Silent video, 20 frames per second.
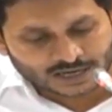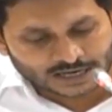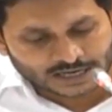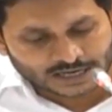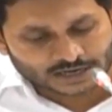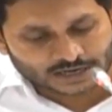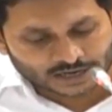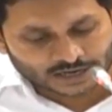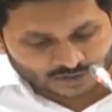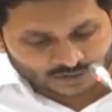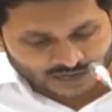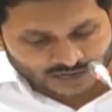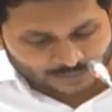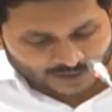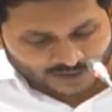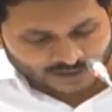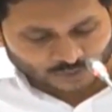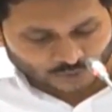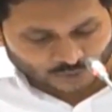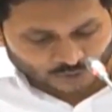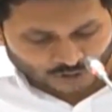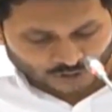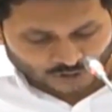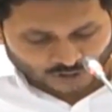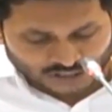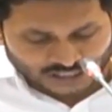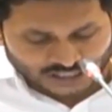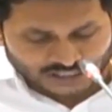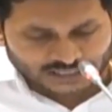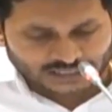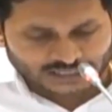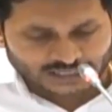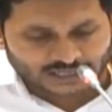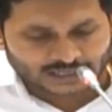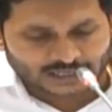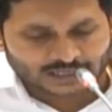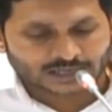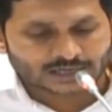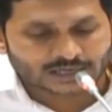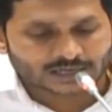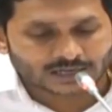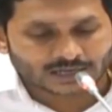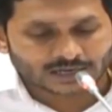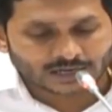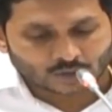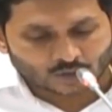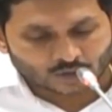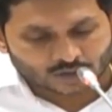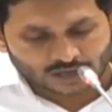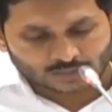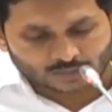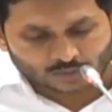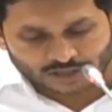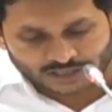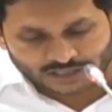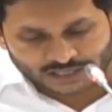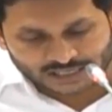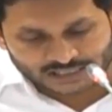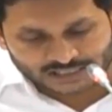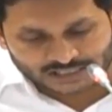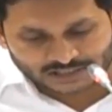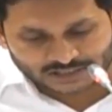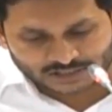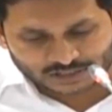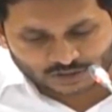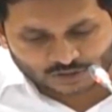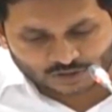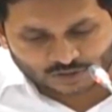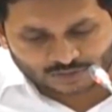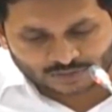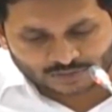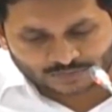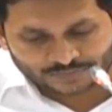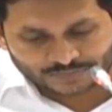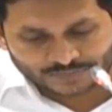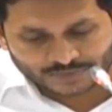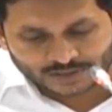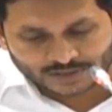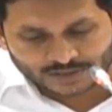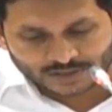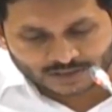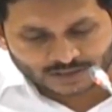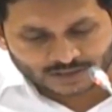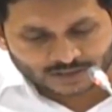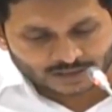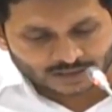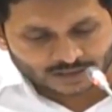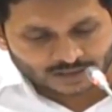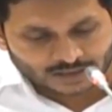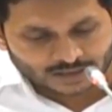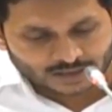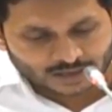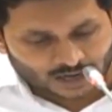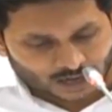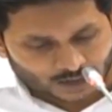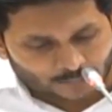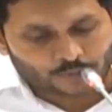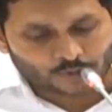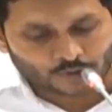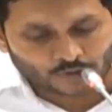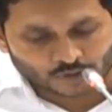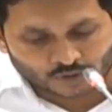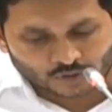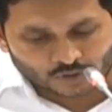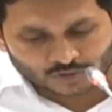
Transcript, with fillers: అంటే రెండు వేల పదమూడులో జరిగిన లోకల్ బాడీ ఎలక్షన్స్లో అప్పుడు